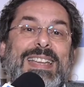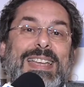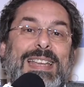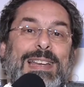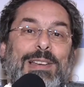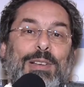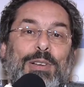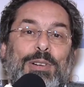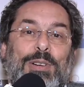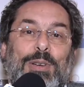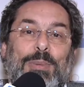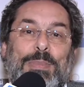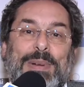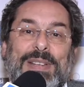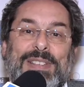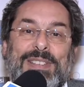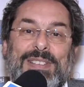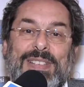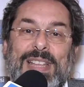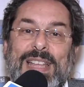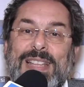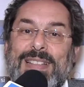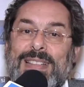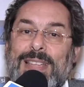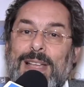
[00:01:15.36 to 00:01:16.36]
il loro
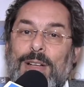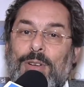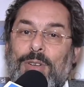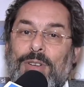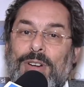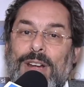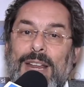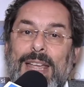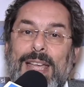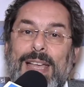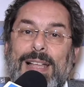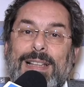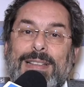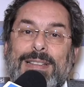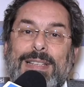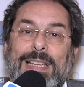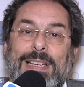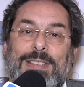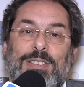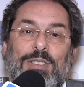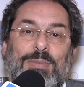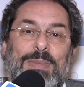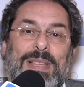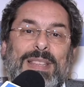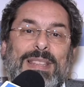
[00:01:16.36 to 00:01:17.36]
presidente Correa al
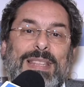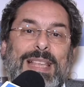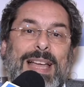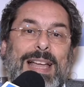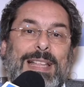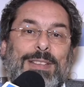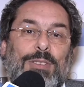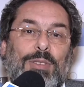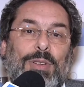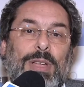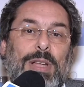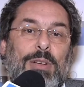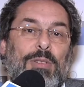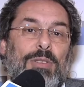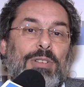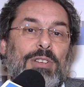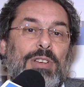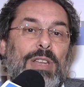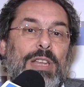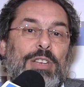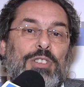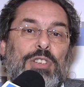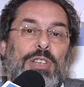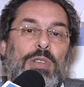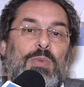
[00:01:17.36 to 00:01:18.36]
terzo mandato che col
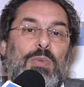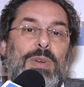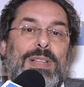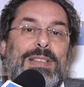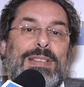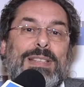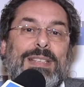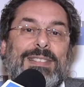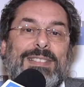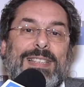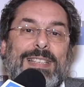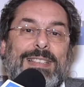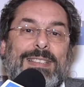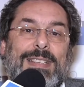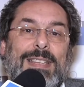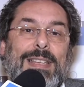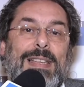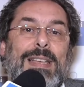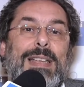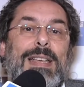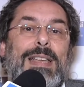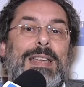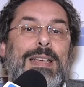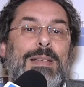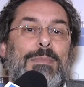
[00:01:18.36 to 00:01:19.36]

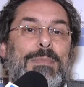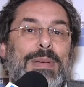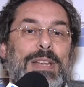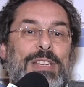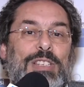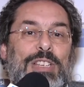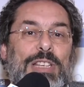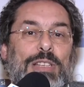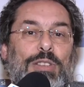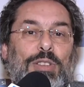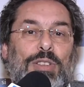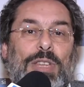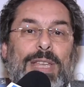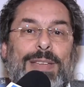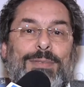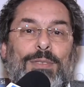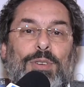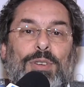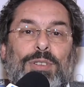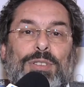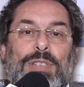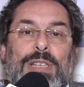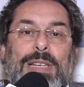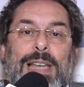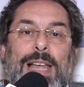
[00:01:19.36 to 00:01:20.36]
57% dei
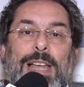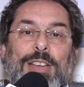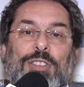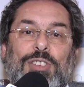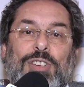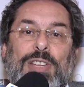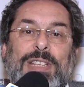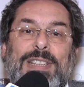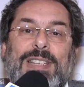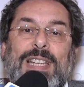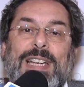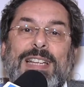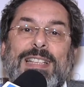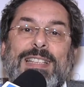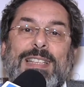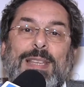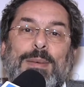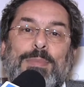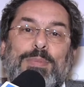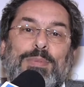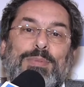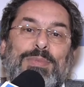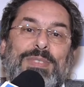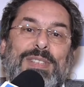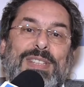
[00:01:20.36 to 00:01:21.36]
voti lascia 30
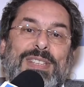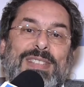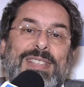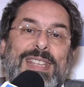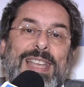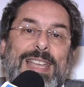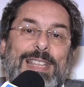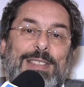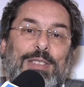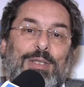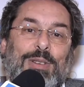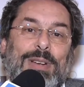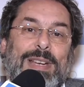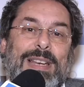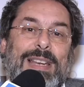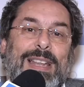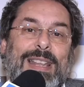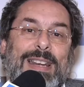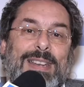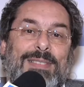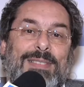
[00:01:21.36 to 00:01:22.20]
punti indietro il